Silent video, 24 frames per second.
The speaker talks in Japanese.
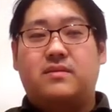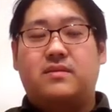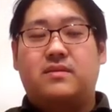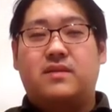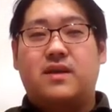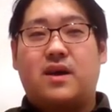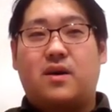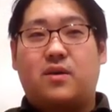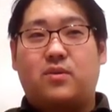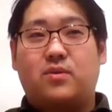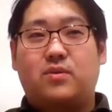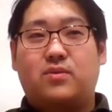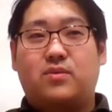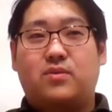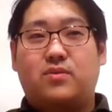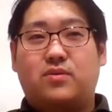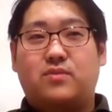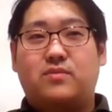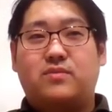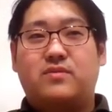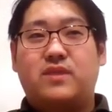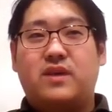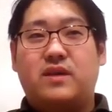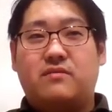なお、
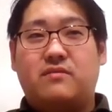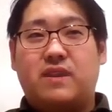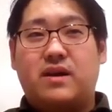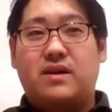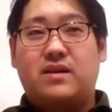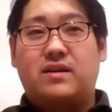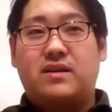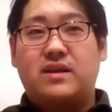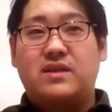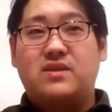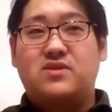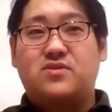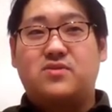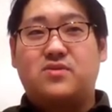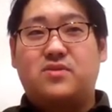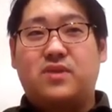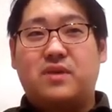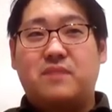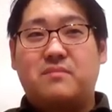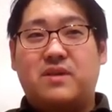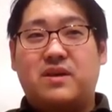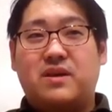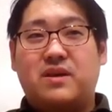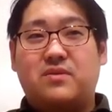当分野は臨床
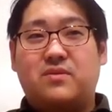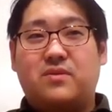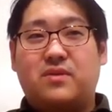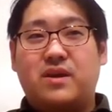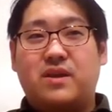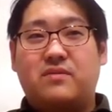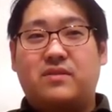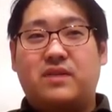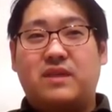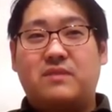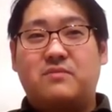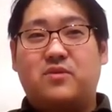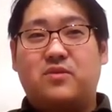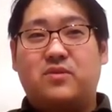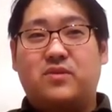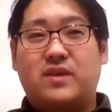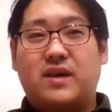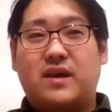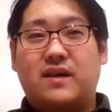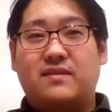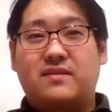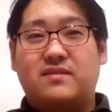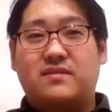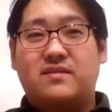現場における疑問を
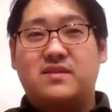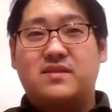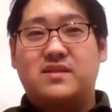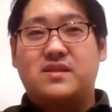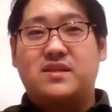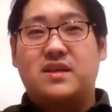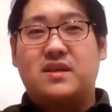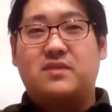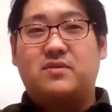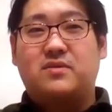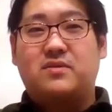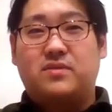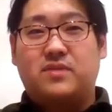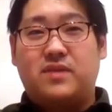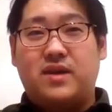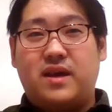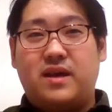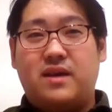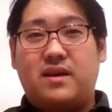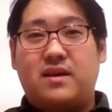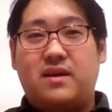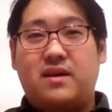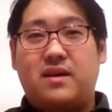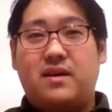大切にしているの
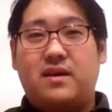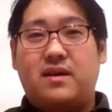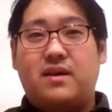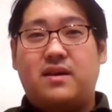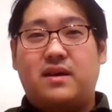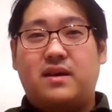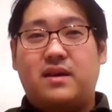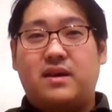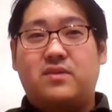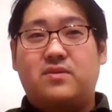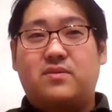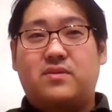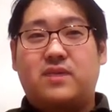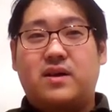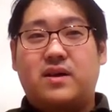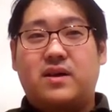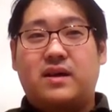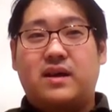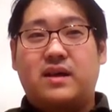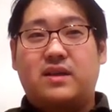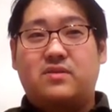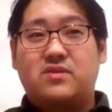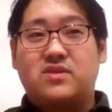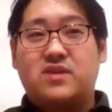で、医療関
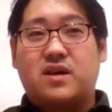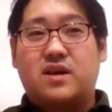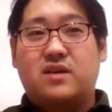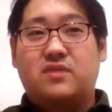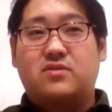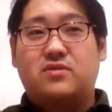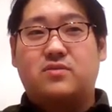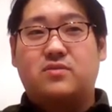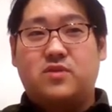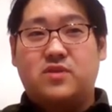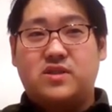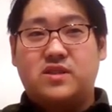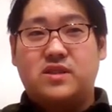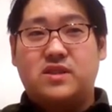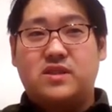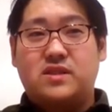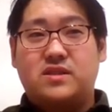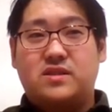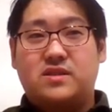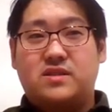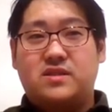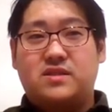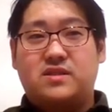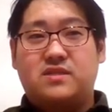係の資格を持ち、
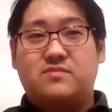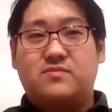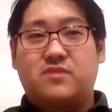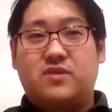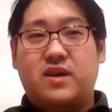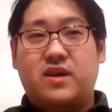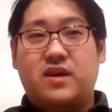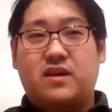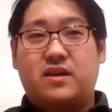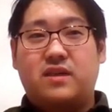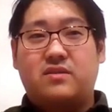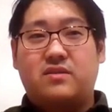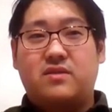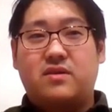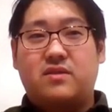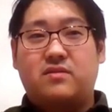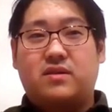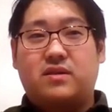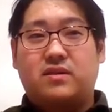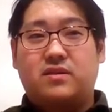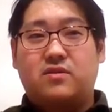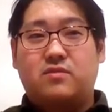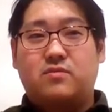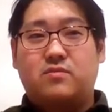実務経験のある
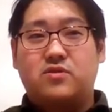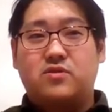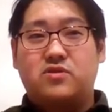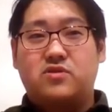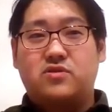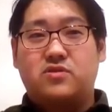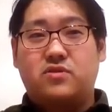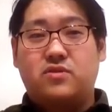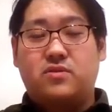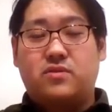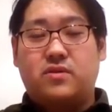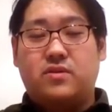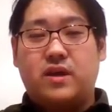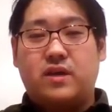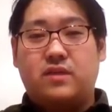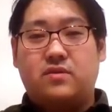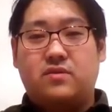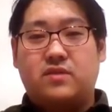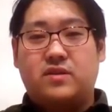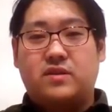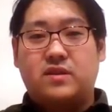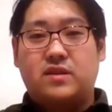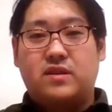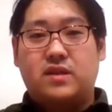方を募集の要件
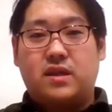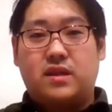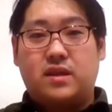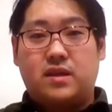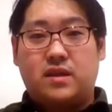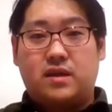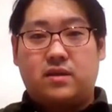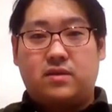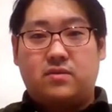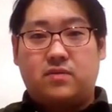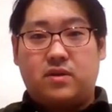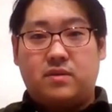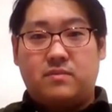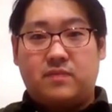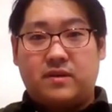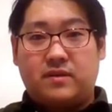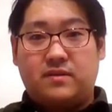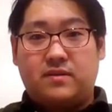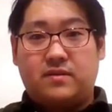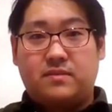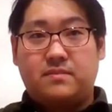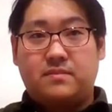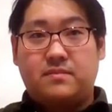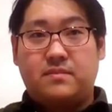とさせていただいておりま
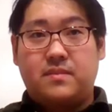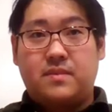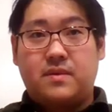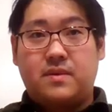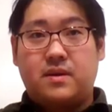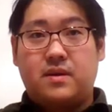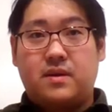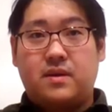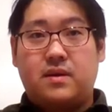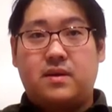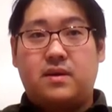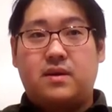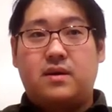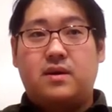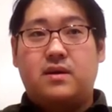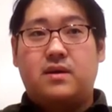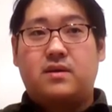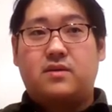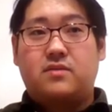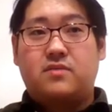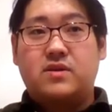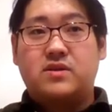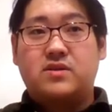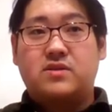す。
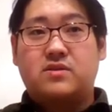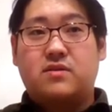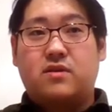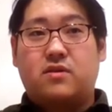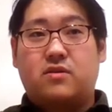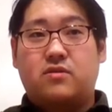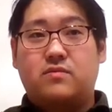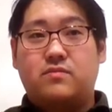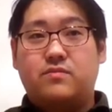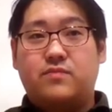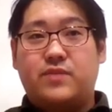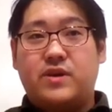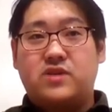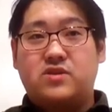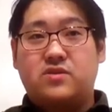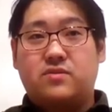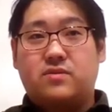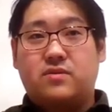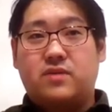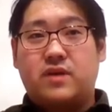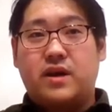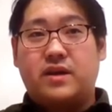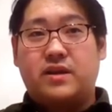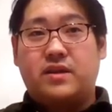詳しくはホームページ
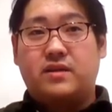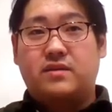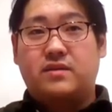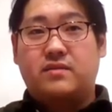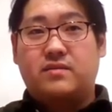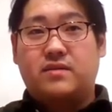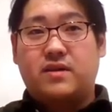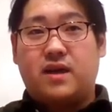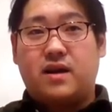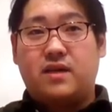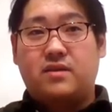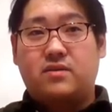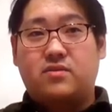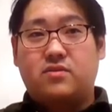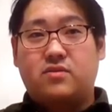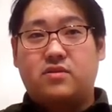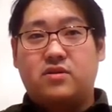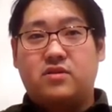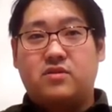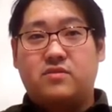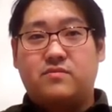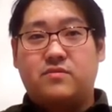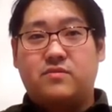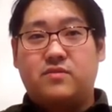をご覧いただくか、当
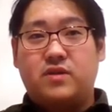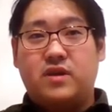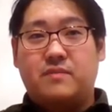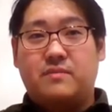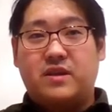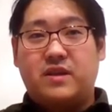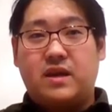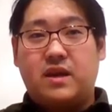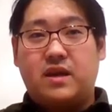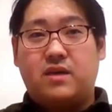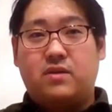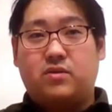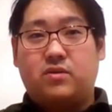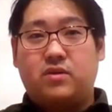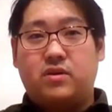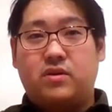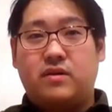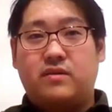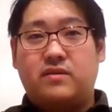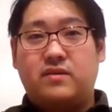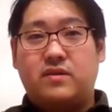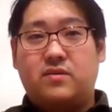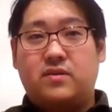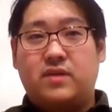分野までお問い
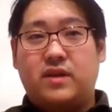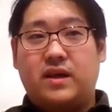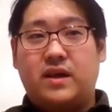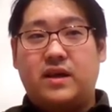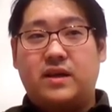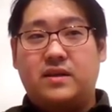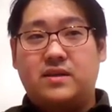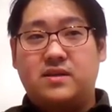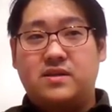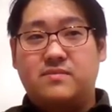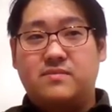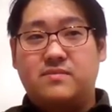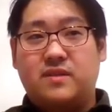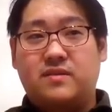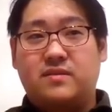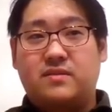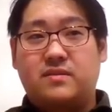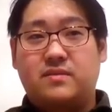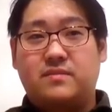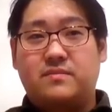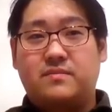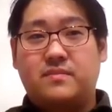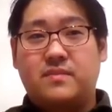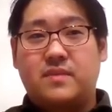合わせをお願いいたしま
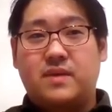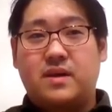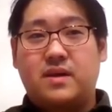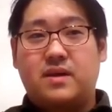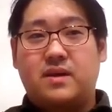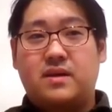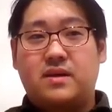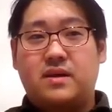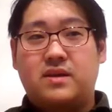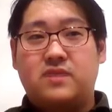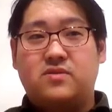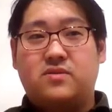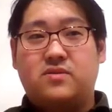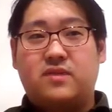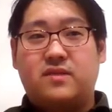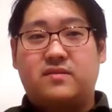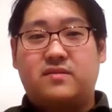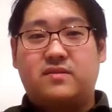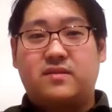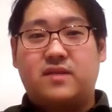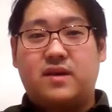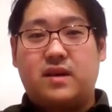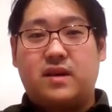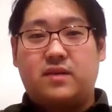す。以上で
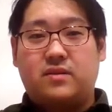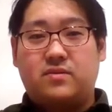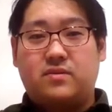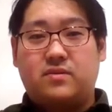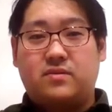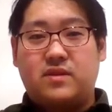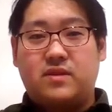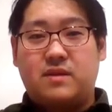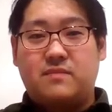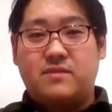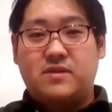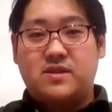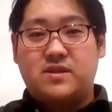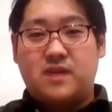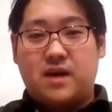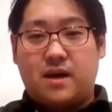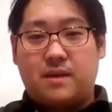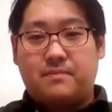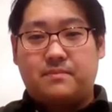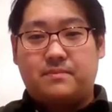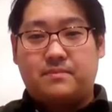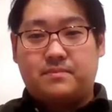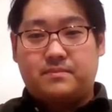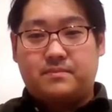す。ありがとうございました。